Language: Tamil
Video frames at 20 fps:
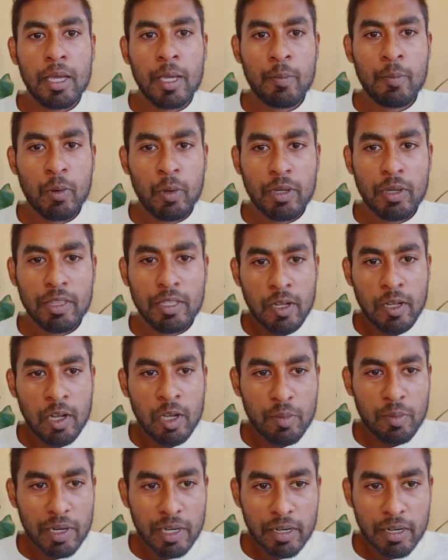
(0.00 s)
இப்போது இந்த
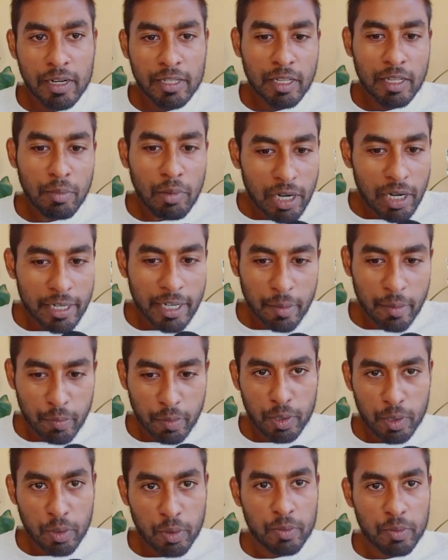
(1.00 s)
டாக்குமெண்ட்டில் நான் தமிழில் டைப்
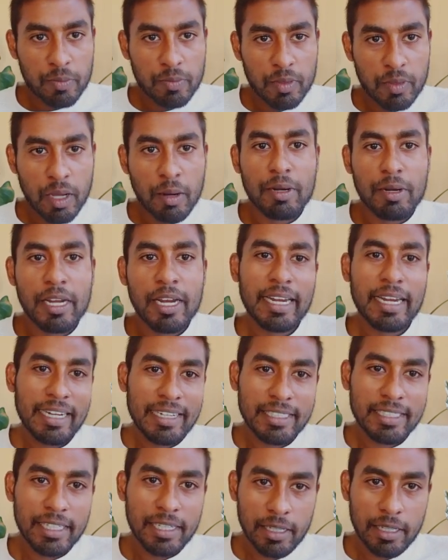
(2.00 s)
பண்ணும் அப்படின்னா
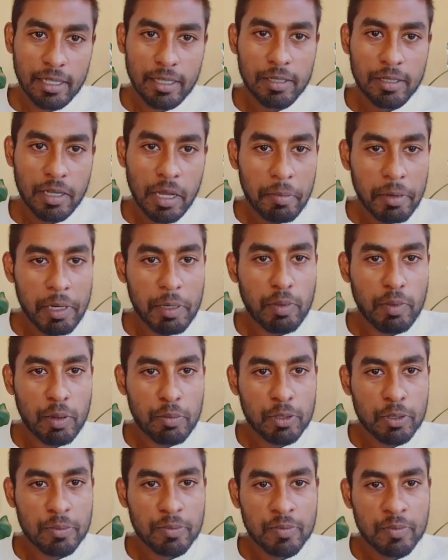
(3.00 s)
என்ன செய்கிறது அப்படின்னு
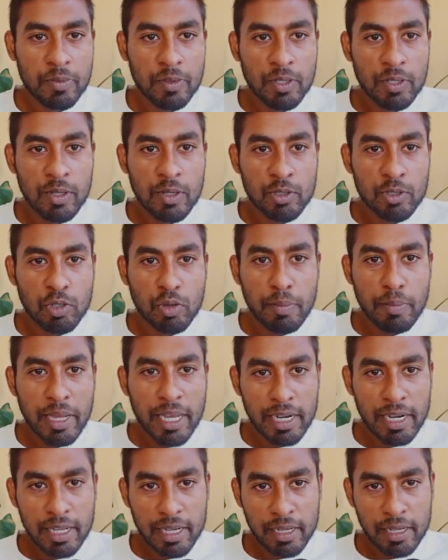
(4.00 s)
பார்ப்போம் ஸோ
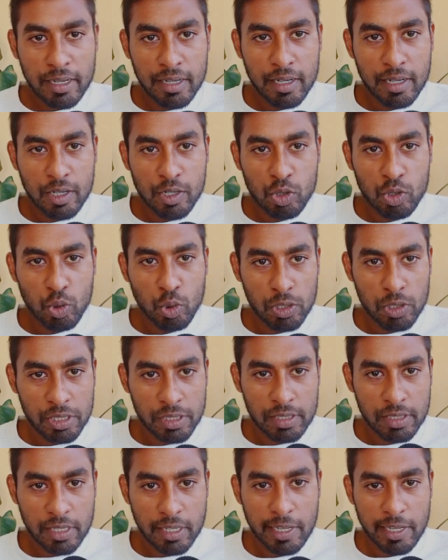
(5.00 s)
மேலே டூல்ஸ்
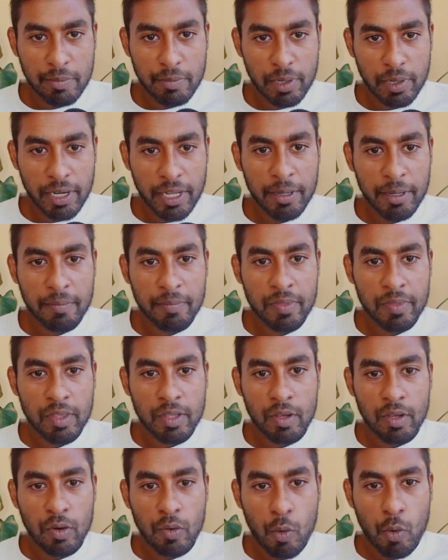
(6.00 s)
கிளிக் பண்ணி
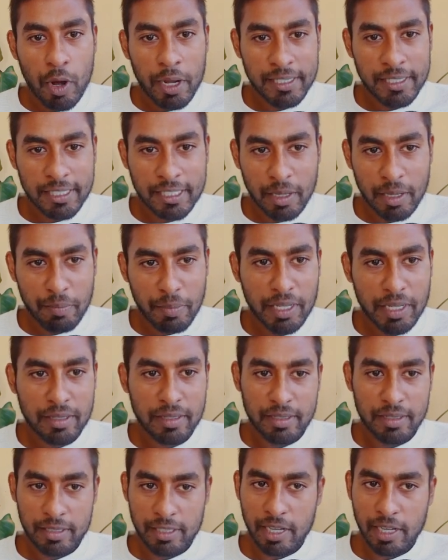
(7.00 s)
வாய்ஸ் டைப்பிங்
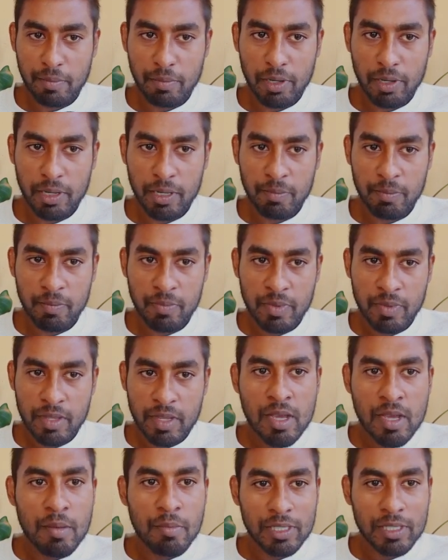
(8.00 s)
செலக்ட் பண்ணுங்கள்
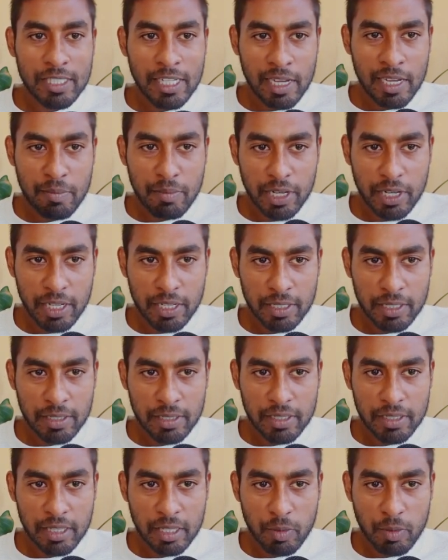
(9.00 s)
இப்போ செலக்ட் பண்ணிவிட்டு
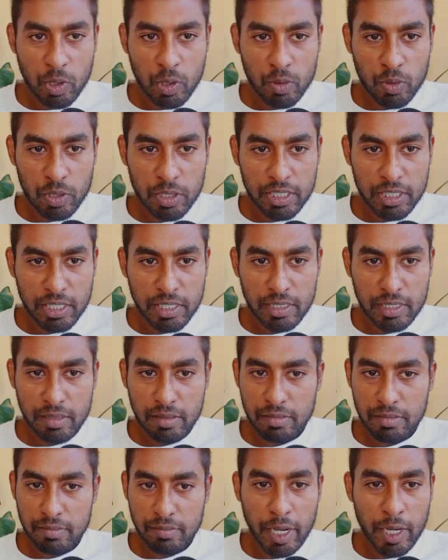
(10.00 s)
இந்த பக்கம் ஒரு சின்ன
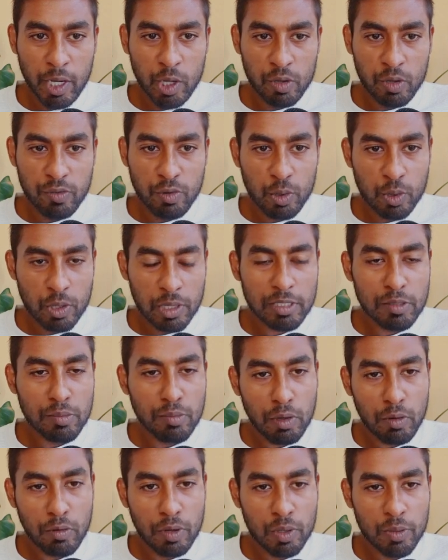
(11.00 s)
மைக்ரோஃபோனோட
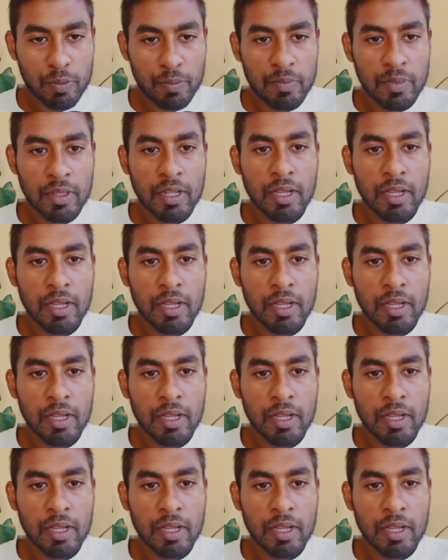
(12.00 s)
சிம்பிள் வரும்